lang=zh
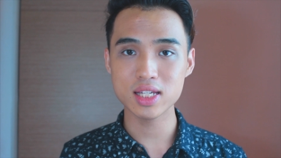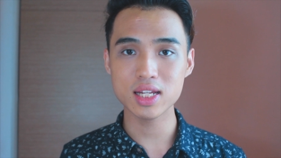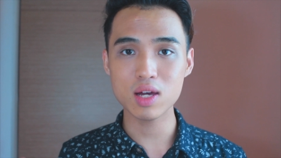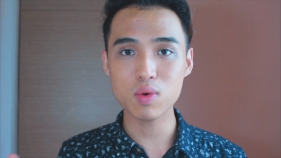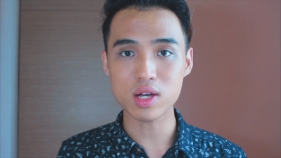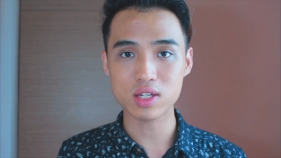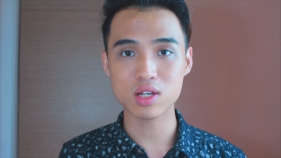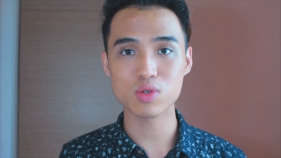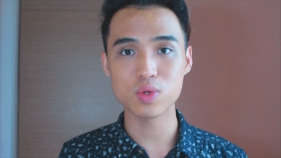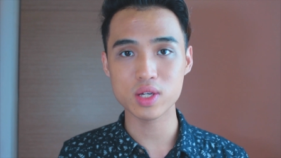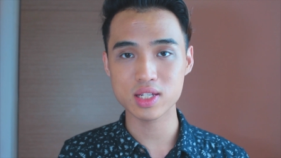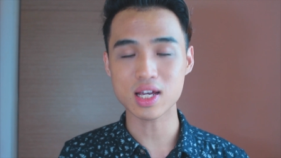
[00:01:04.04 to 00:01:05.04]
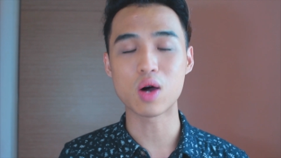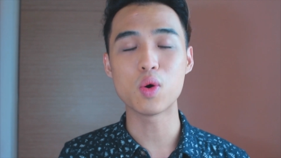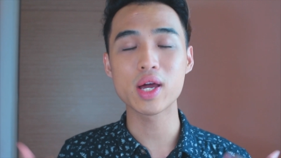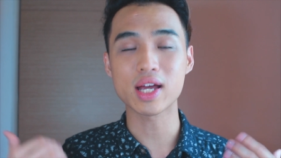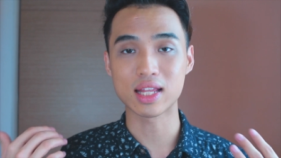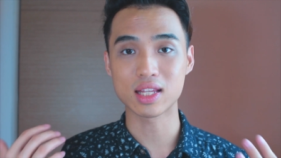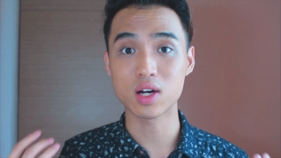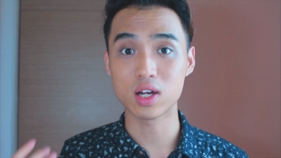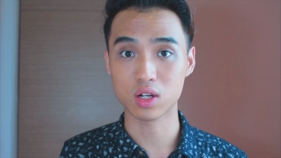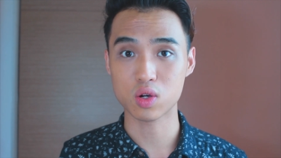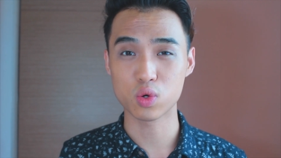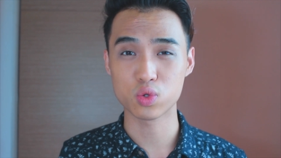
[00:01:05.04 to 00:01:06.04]
今天晚上睡觉会感到
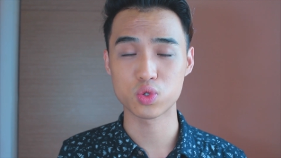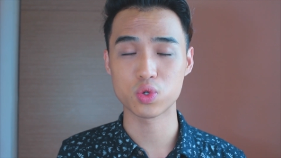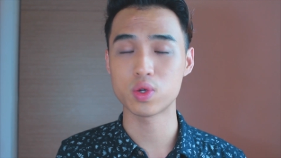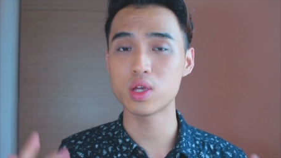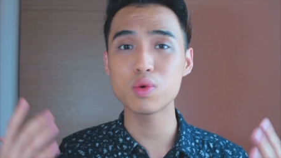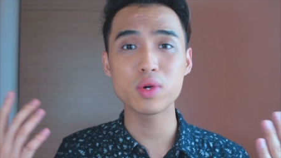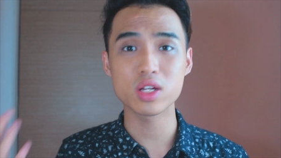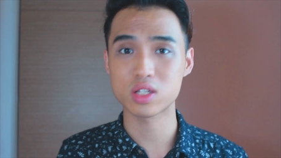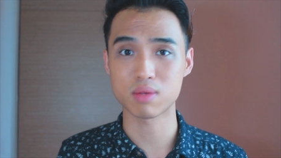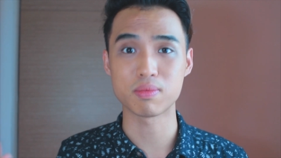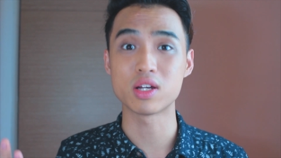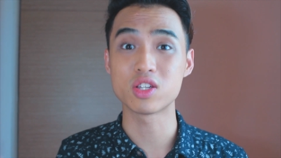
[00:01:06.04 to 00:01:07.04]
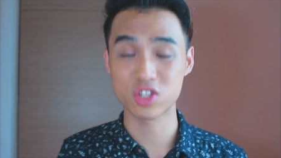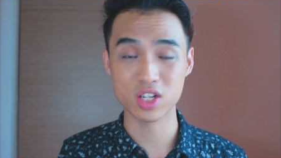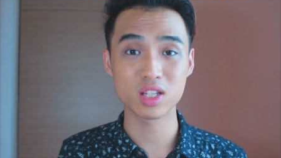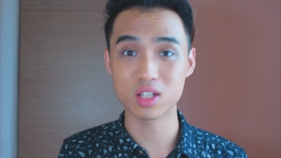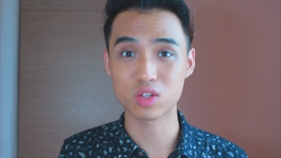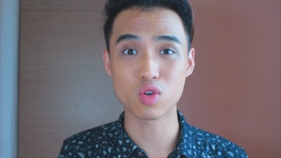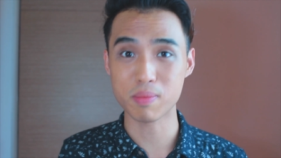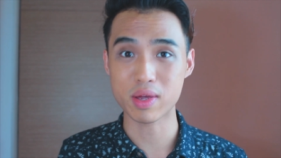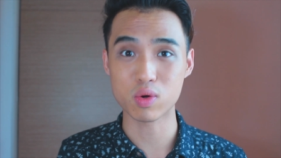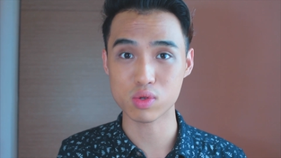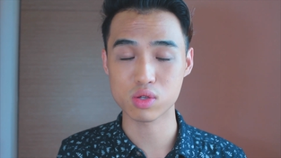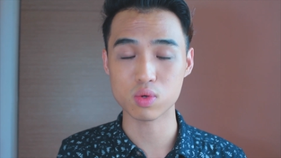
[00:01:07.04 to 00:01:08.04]
很空虚，因为什么真的都没
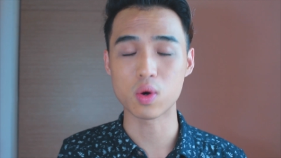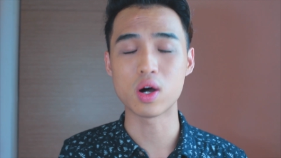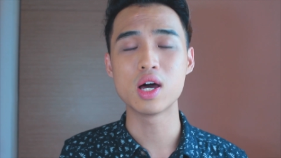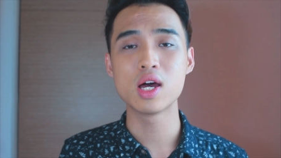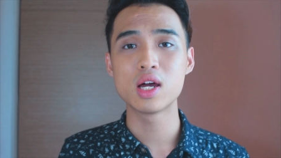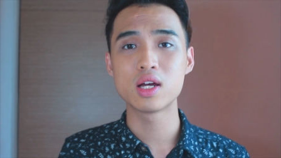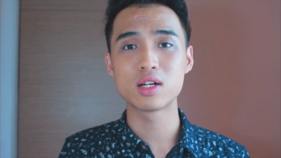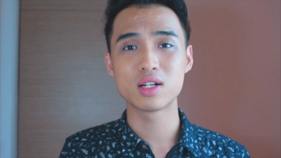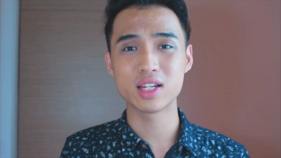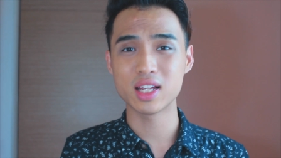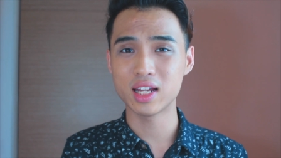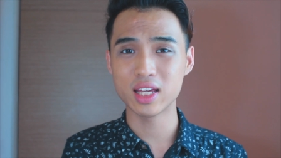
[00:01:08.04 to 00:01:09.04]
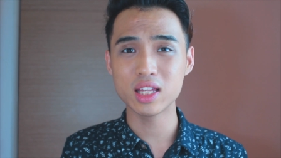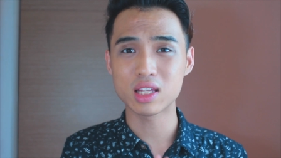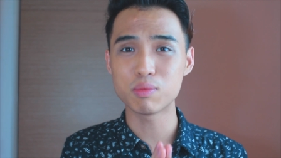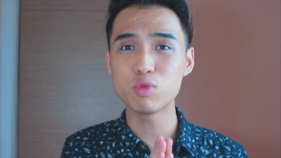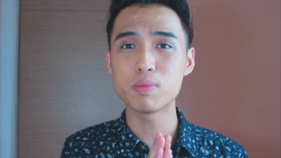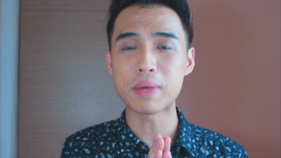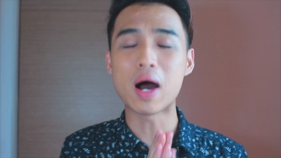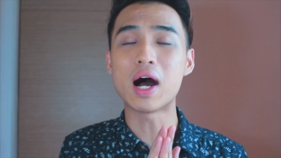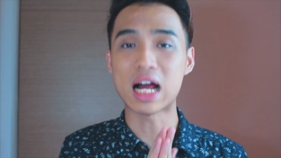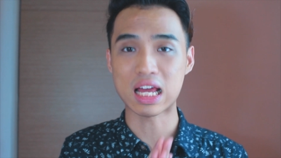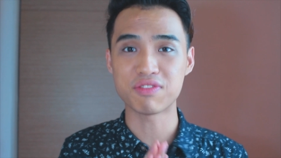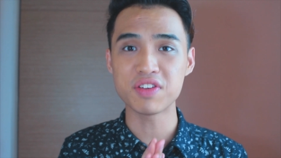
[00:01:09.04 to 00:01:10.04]
有做。你离你的目标
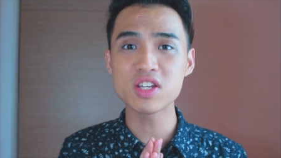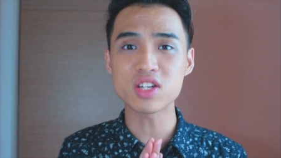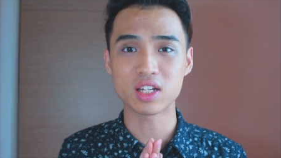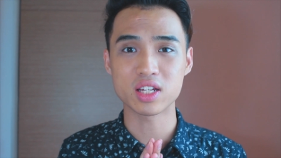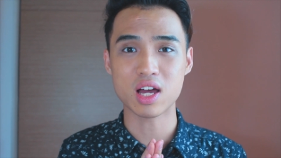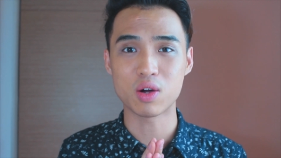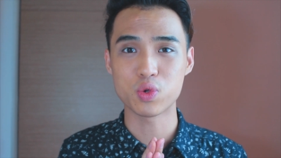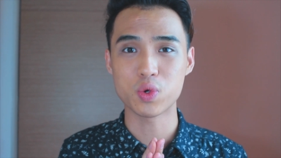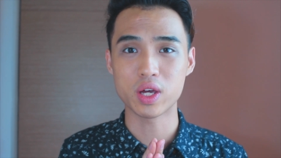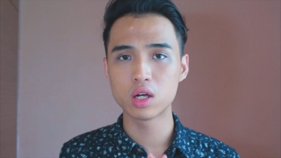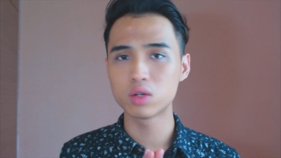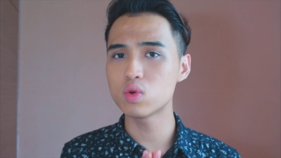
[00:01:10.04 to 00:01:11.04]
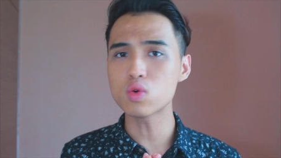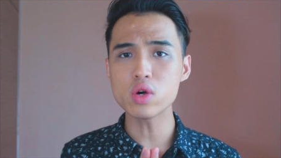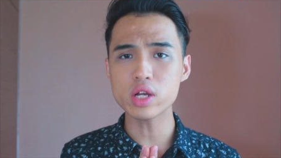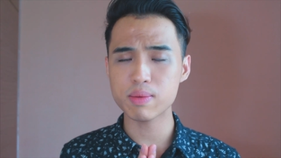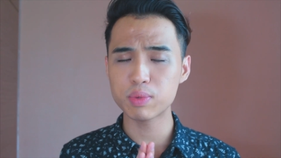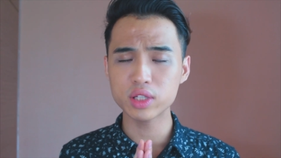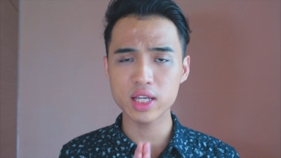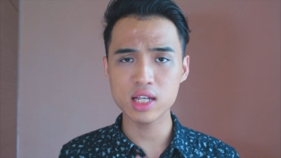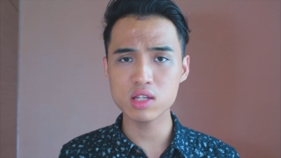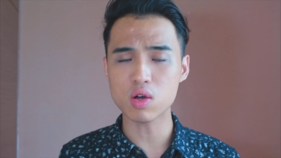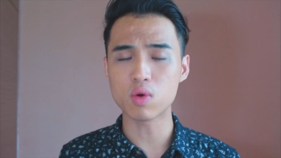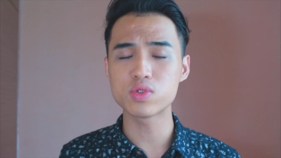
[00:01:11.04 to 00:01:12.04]
还非常的遥远。如果你不
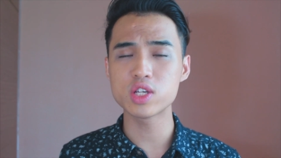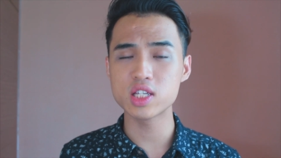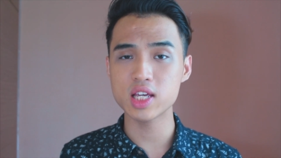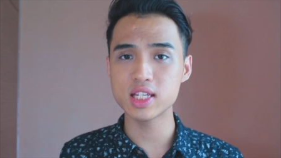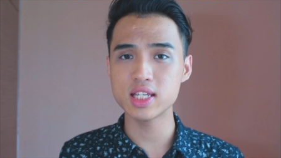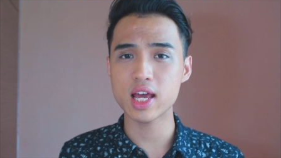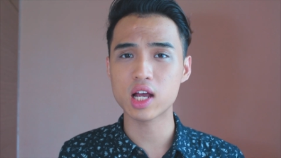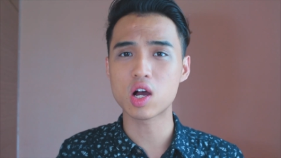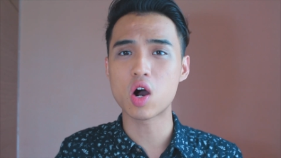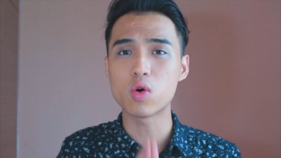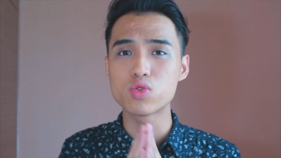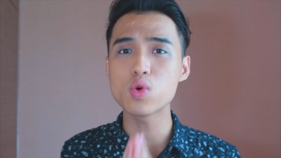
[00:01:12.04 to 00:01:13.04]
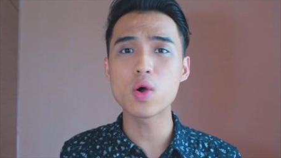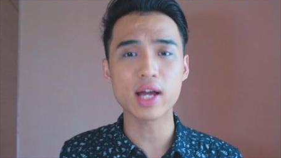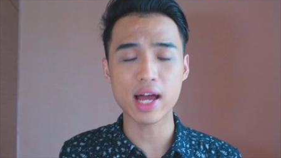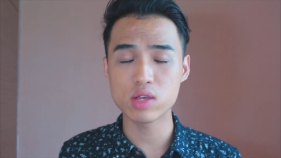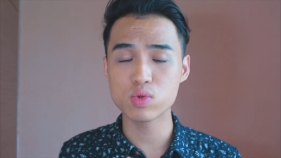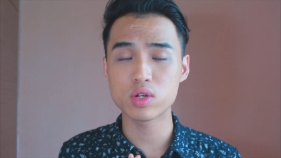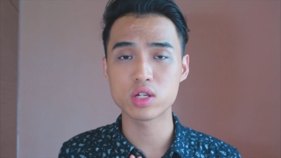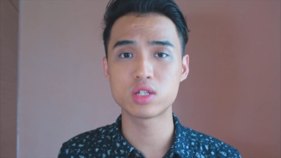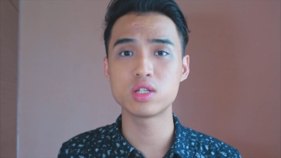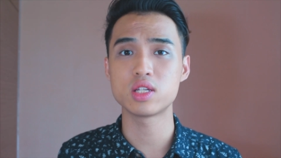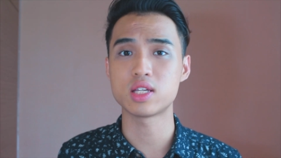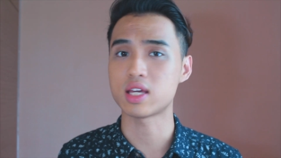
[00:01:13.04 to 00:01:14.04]
听从这些借口，做该做的
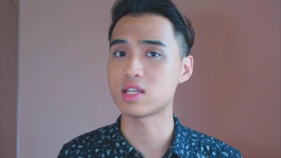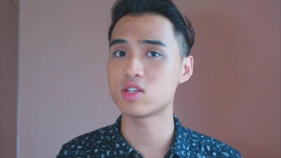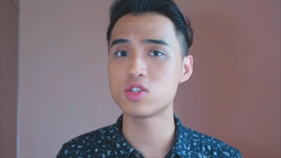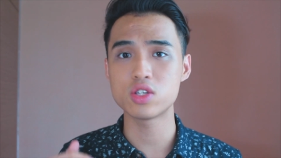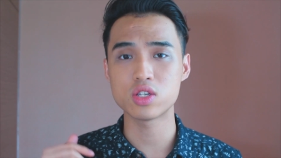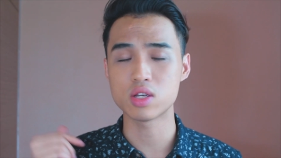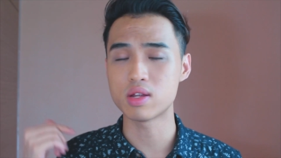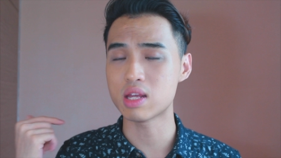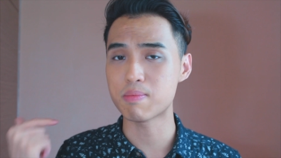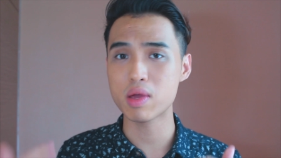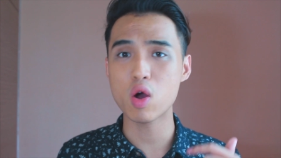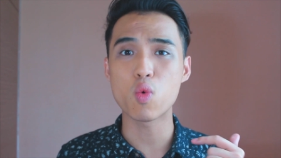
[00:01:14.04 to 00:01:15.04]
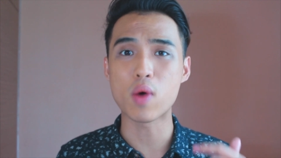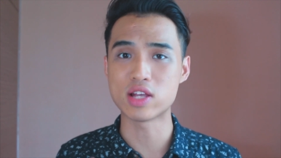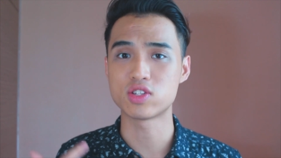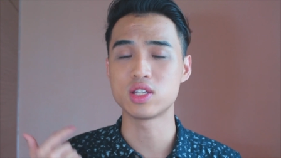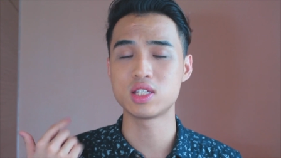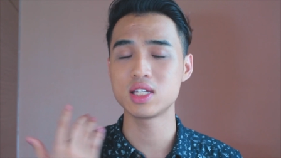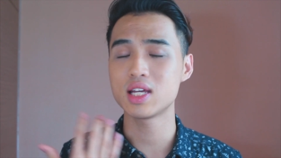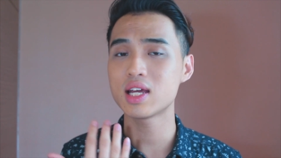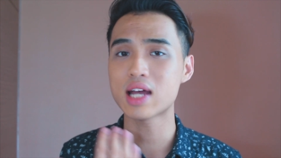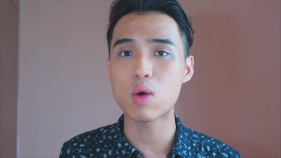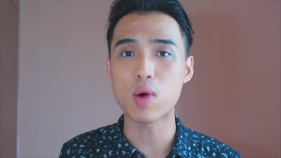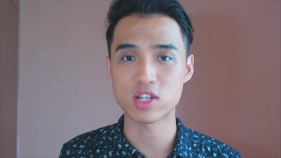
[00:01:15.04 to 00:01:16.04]
事情，即使你没有完成今
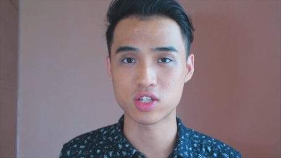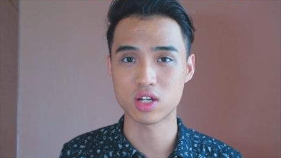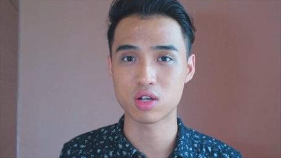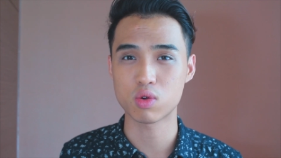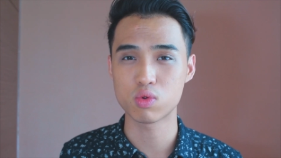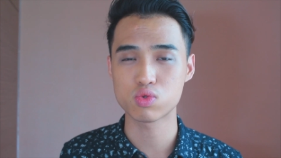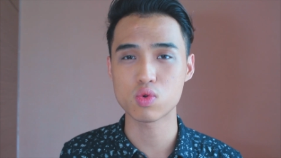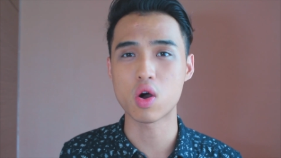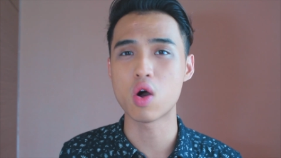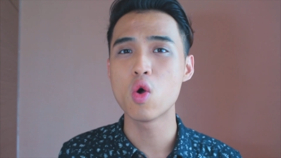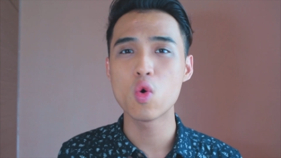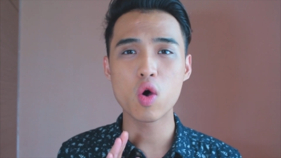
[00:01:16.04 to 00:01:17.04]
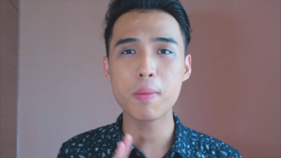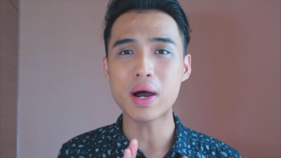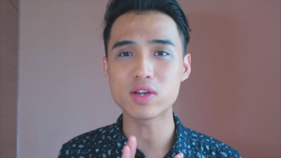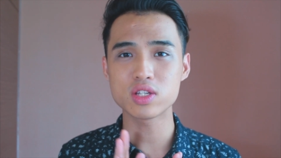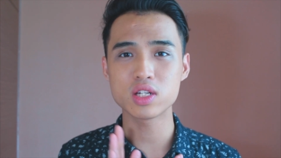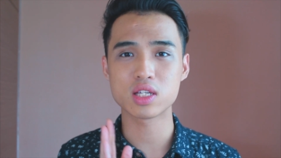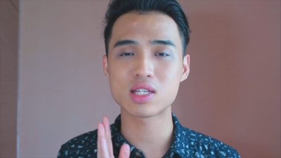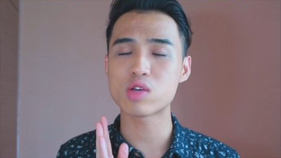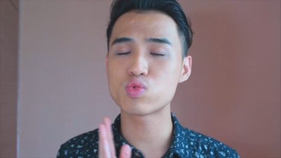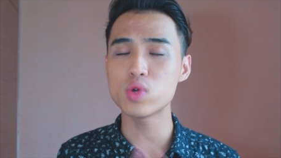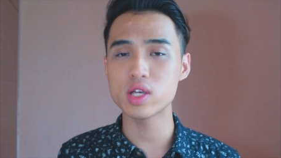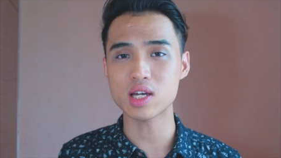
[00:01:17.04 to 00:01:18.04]
天该完成的工作，我保证你
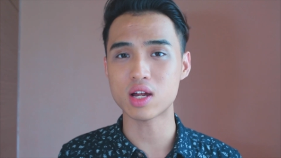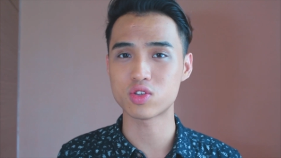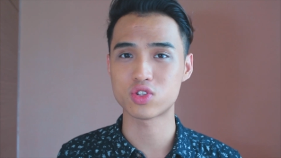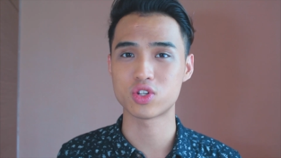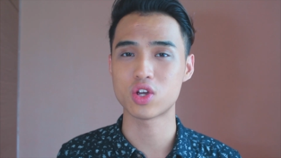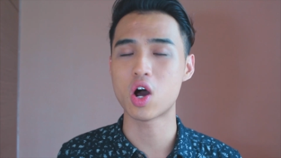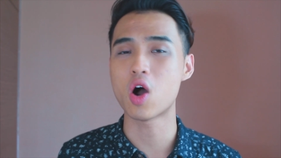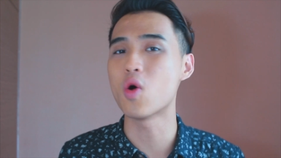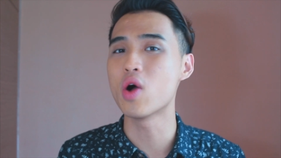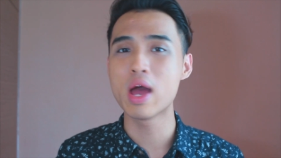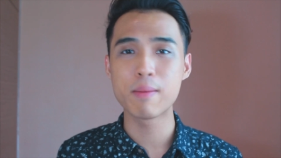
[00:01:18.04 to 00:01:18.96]
在睡觉的时候